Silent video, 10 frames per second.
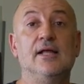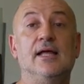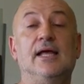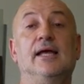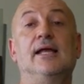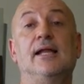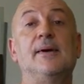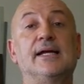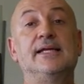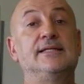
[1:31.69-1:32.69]
Eh, la
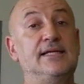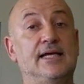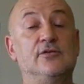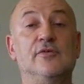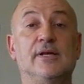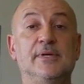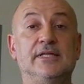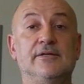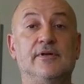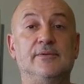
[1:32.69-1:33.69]
macchina ha tagliato
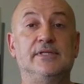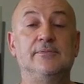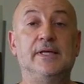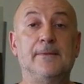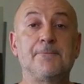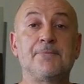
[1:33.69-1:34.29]
veramente veramente bene.